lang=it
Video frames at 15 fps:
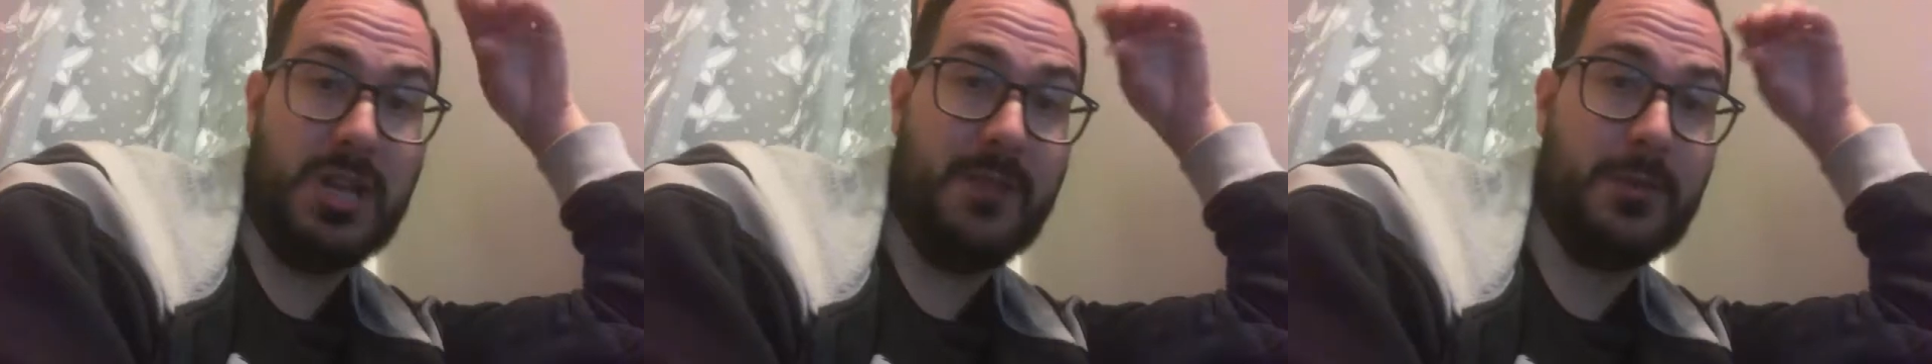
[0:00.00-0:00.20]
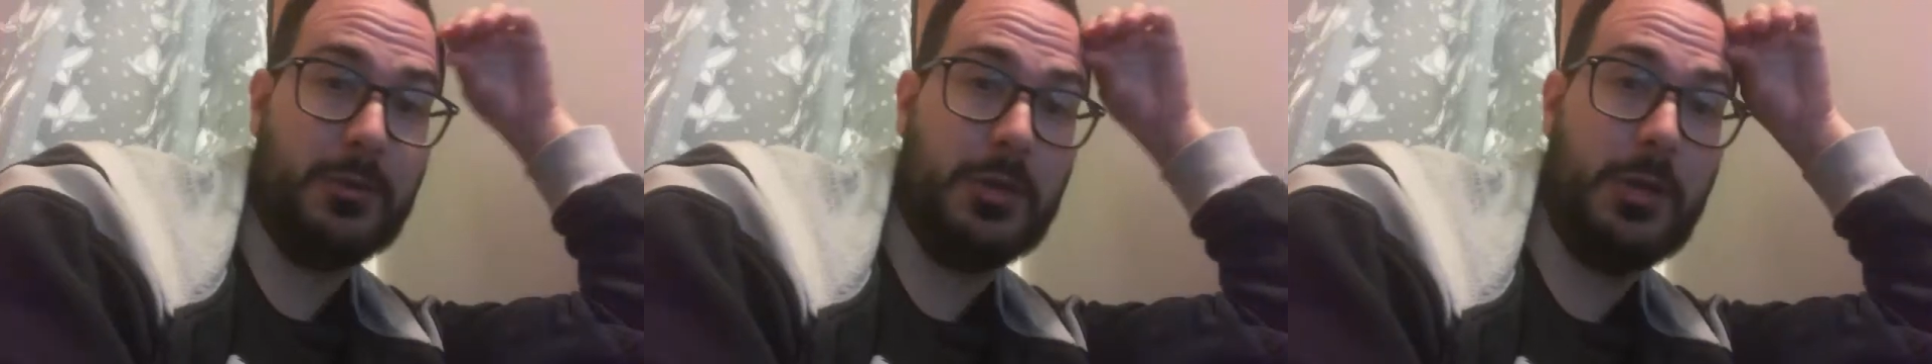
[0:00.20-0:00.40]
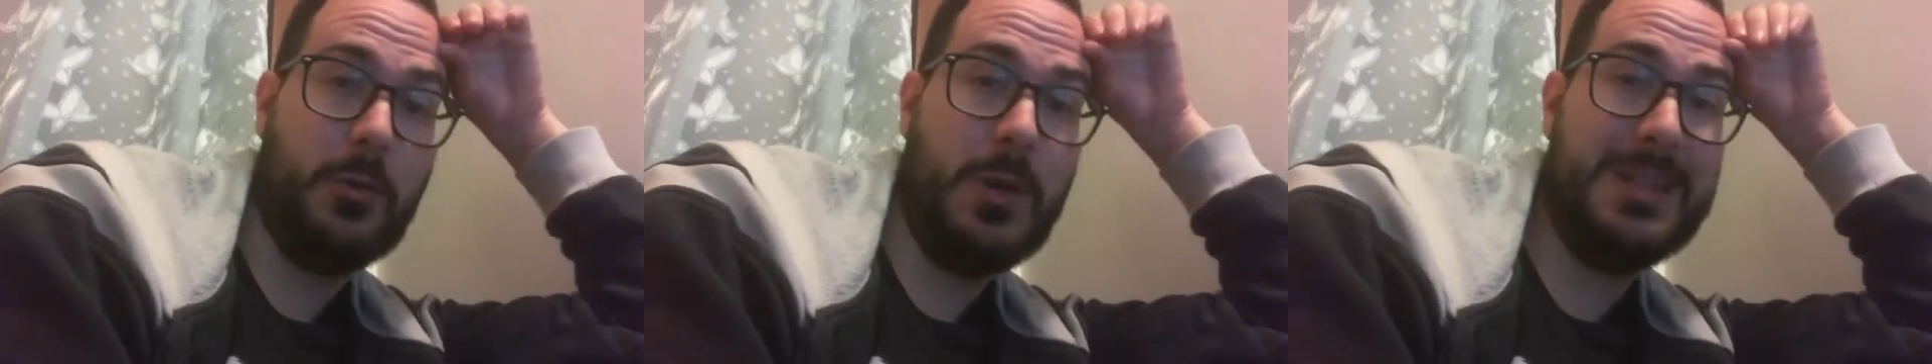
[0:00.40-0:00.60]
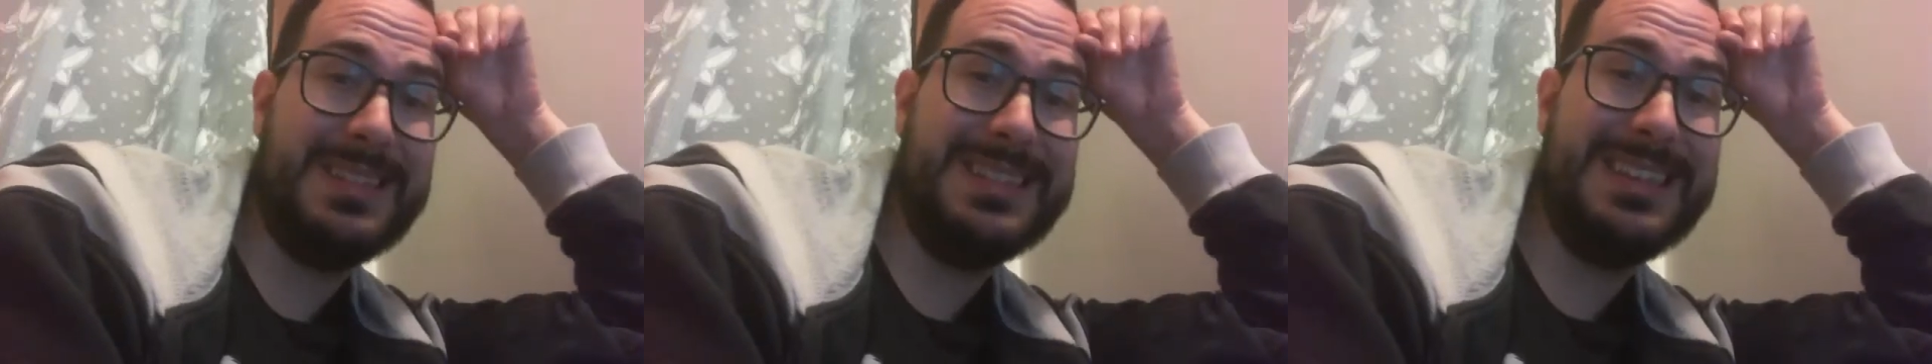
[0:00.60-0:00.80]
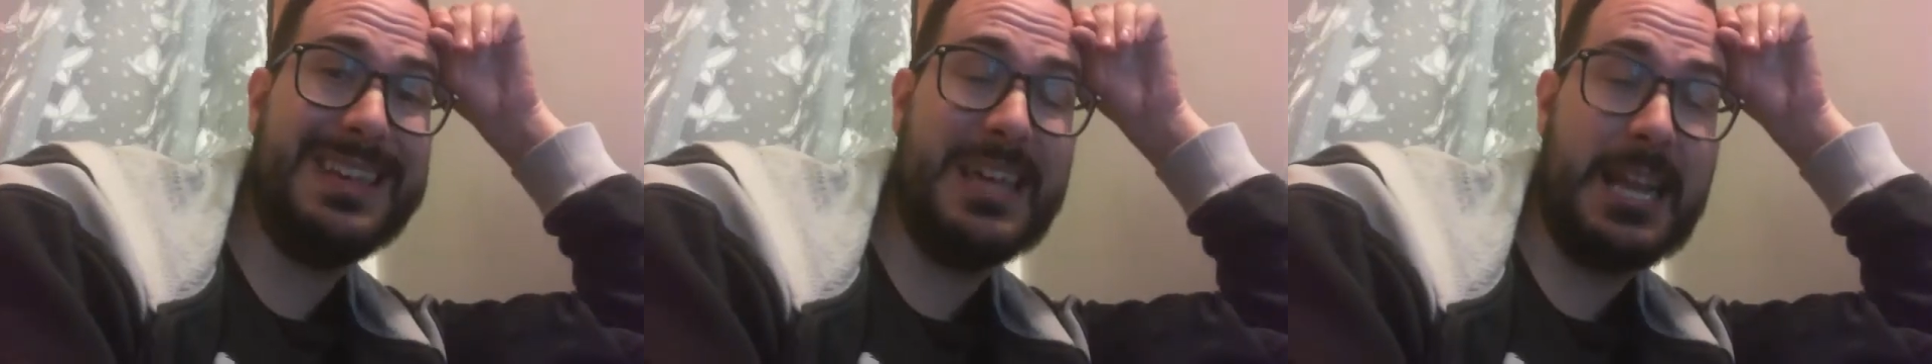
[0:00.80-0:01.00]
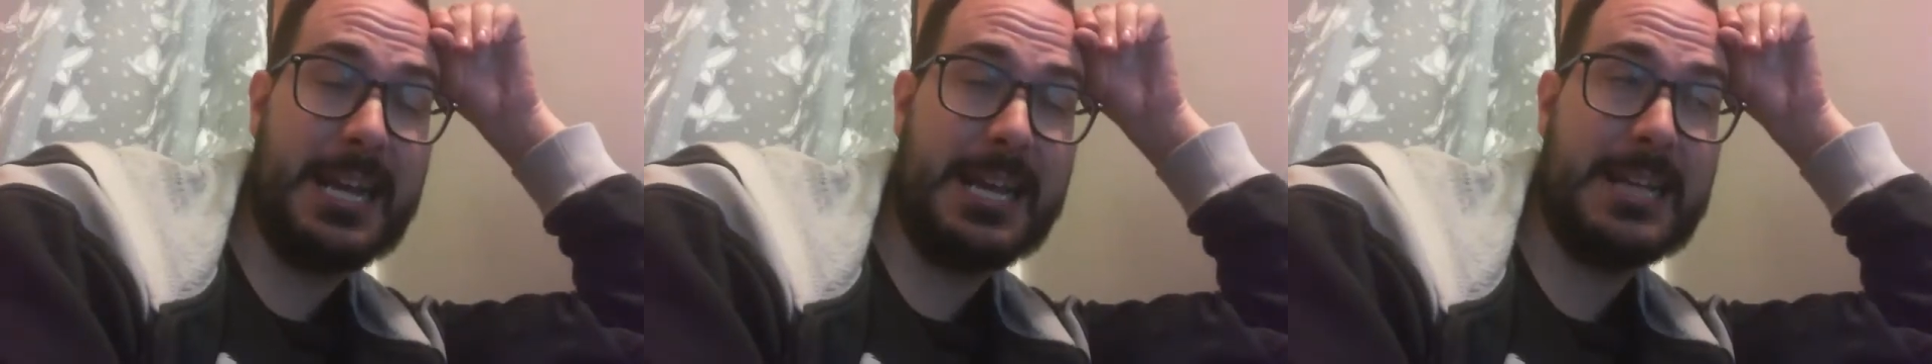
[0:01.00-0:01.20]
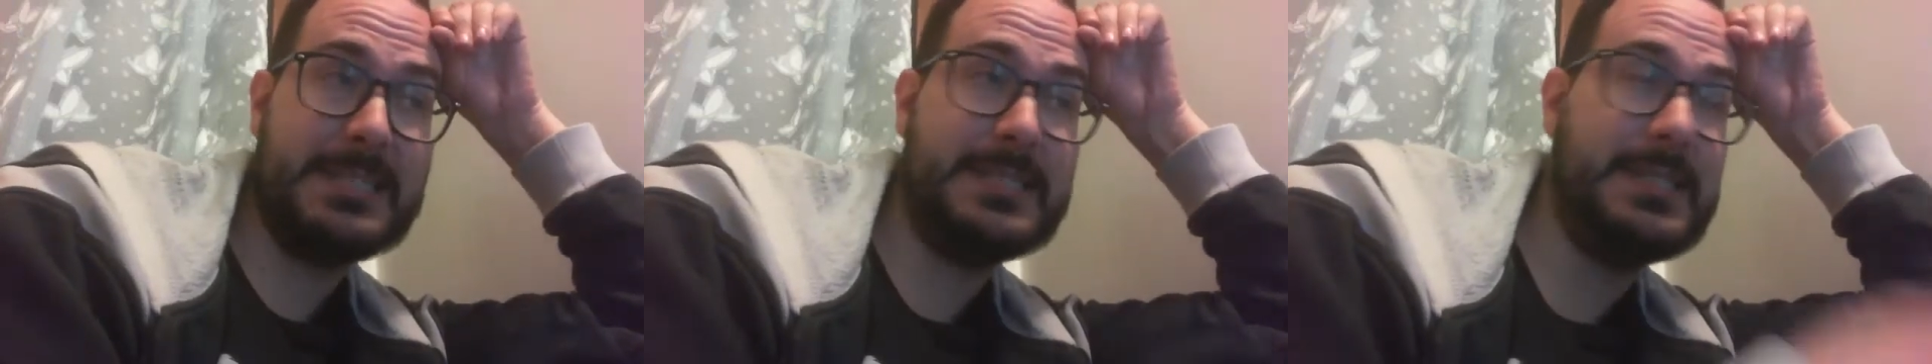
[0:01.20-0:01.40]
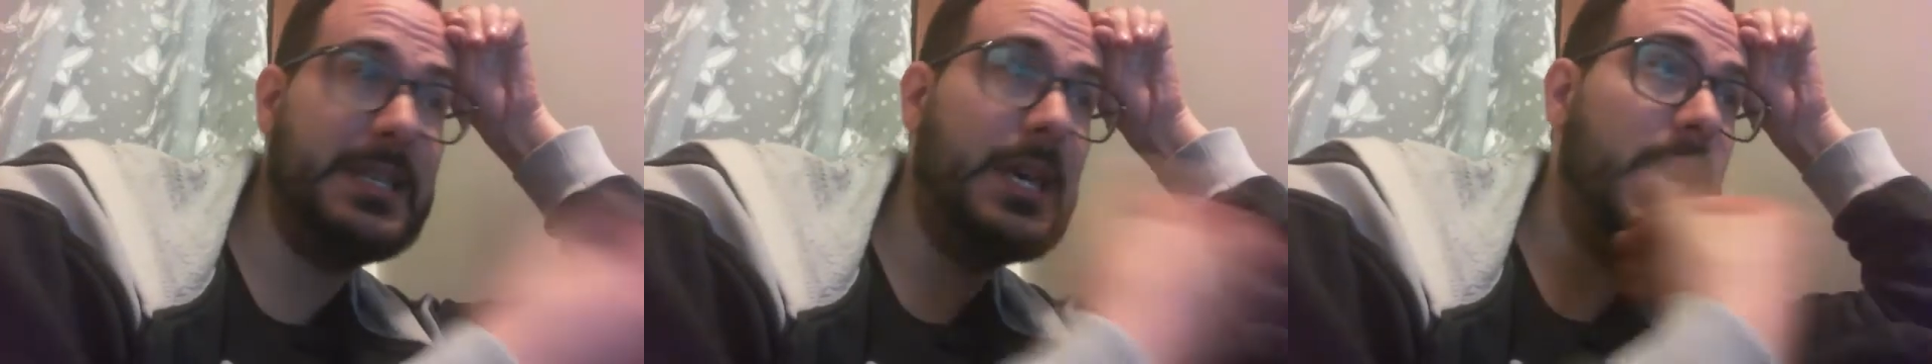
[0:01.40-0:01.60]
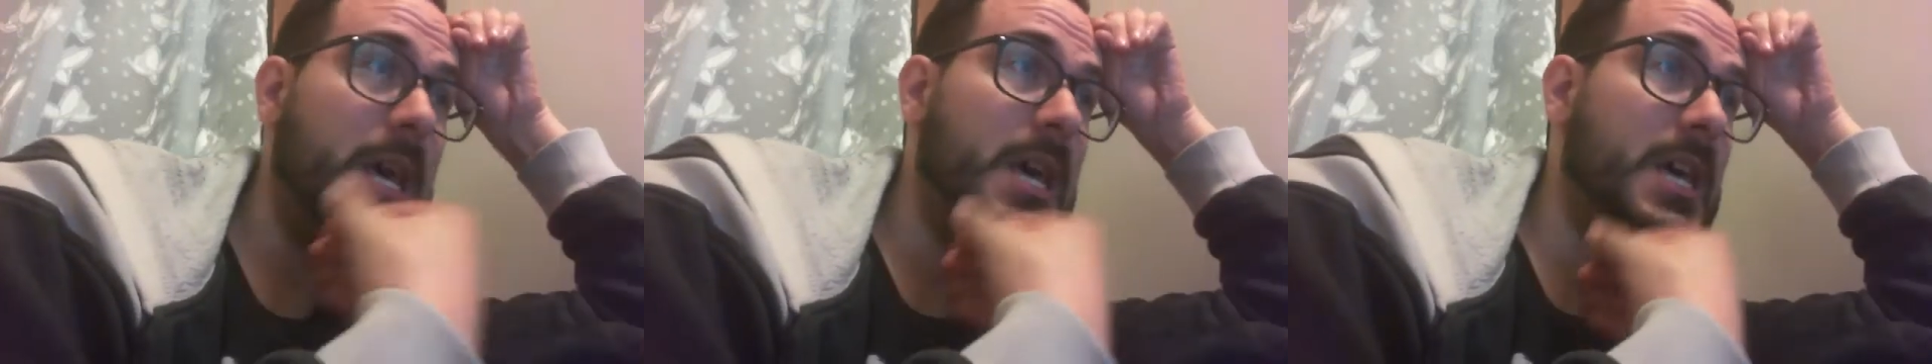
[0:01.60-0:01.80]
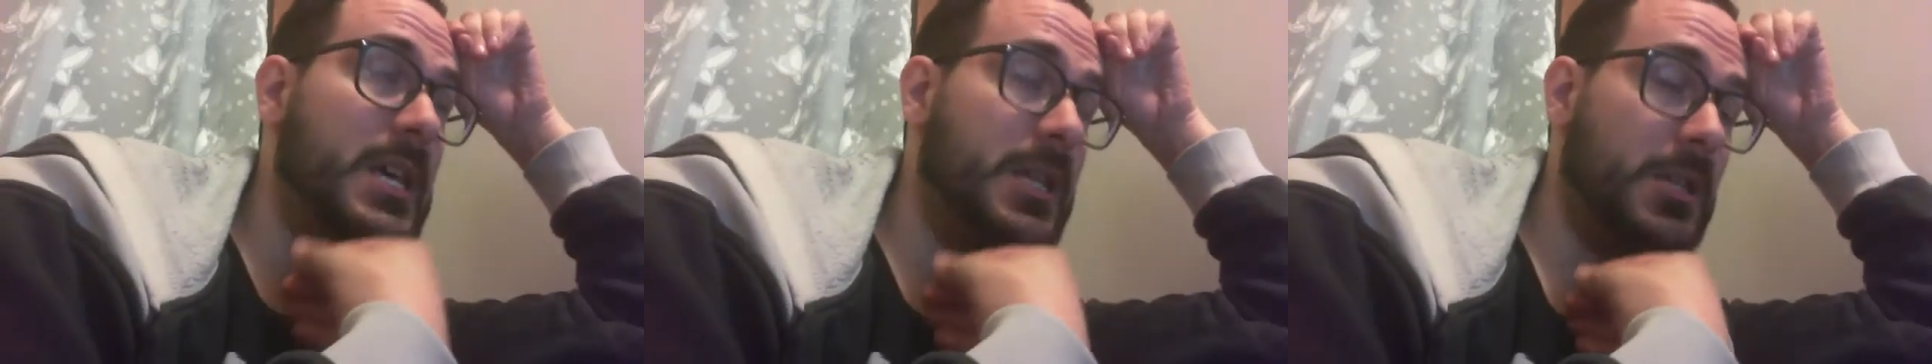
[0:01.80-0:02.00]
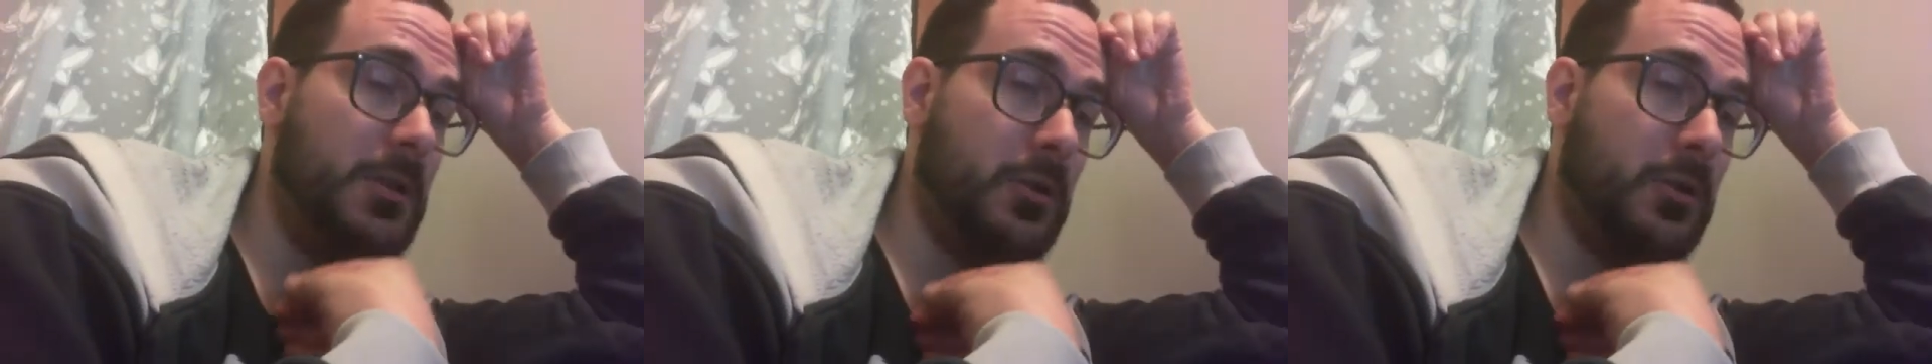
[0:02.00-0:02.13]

tutti quanti, ragazzi, io